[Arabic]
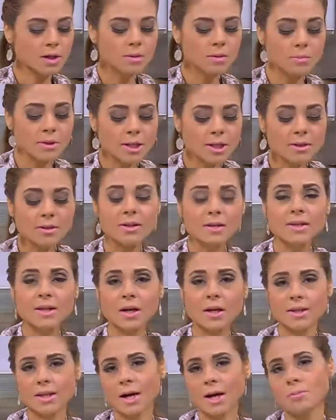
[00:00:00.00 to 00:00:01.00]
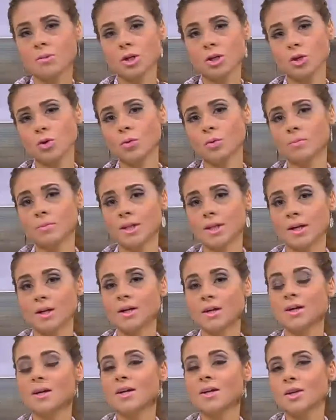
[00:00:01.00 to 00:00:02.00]
بنقدر نعمل اليوم ده
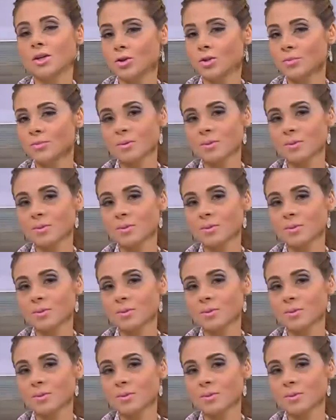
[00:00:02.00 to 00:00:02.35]
اليوم